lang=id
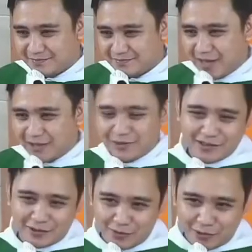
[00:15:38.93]
Atau
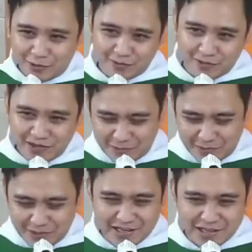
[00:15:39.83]
ada romo-romo ya
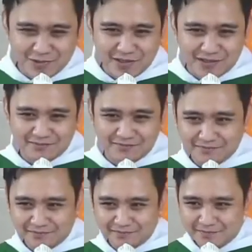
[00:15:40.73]
mungkin saya juga
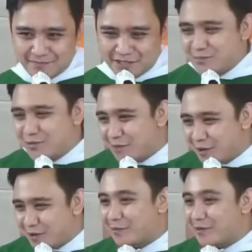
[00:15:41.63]
sibuk
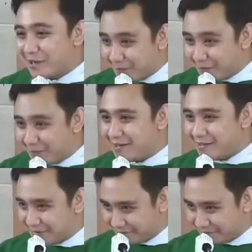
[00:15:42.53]
bangun proyek-proyeknya.